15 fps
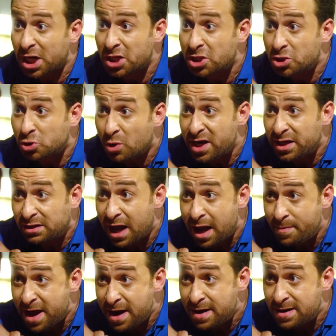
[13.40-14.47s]
مش عشان شويه
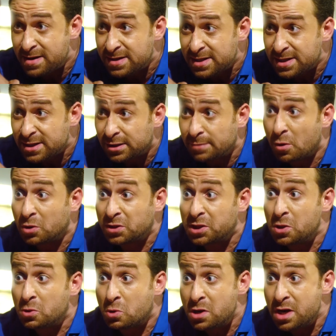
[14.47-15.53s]
هبل
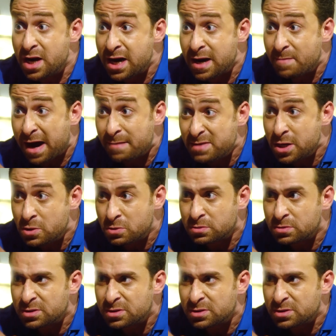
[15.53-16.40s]
تبوظي لي كل اللي انا بعمله